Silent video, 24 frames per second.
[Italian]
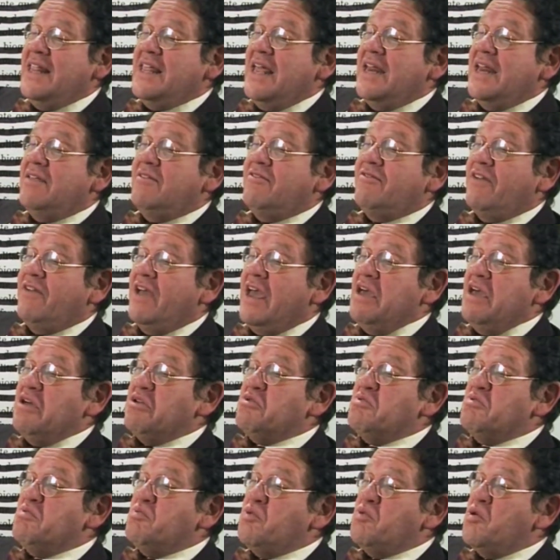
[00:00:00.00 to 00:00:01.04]
di anni fa
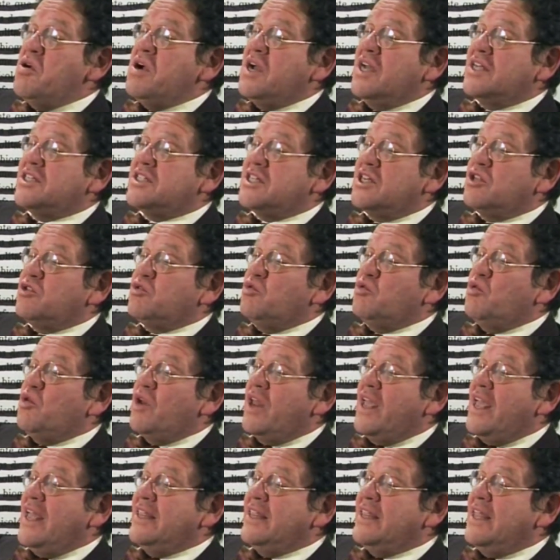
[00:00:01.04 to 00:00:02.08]
ero un buon
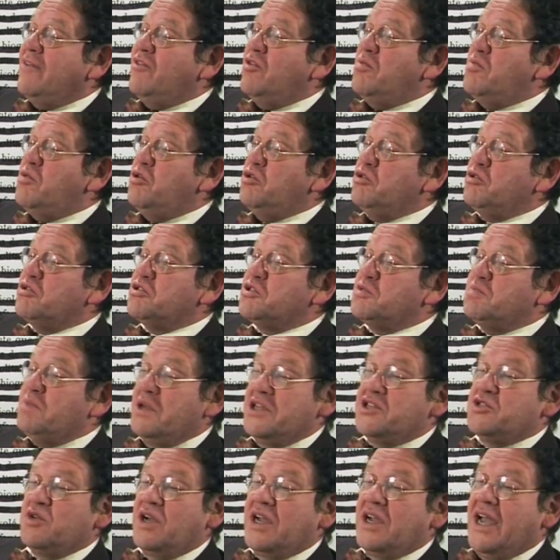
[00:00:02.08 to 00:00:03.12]
cacciatore e andavo molto
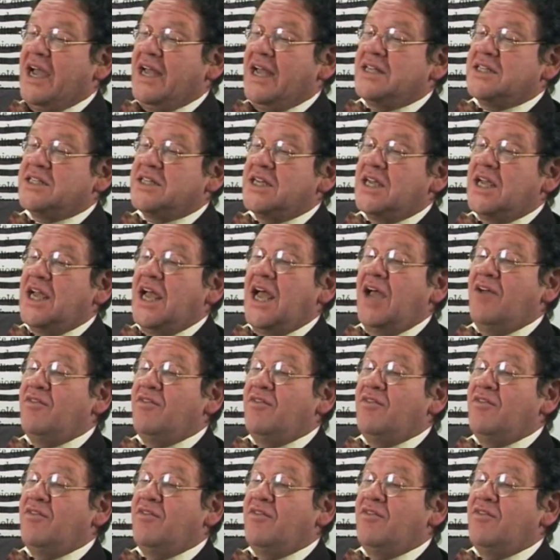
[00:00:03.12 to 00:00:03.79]
spesso a caccia.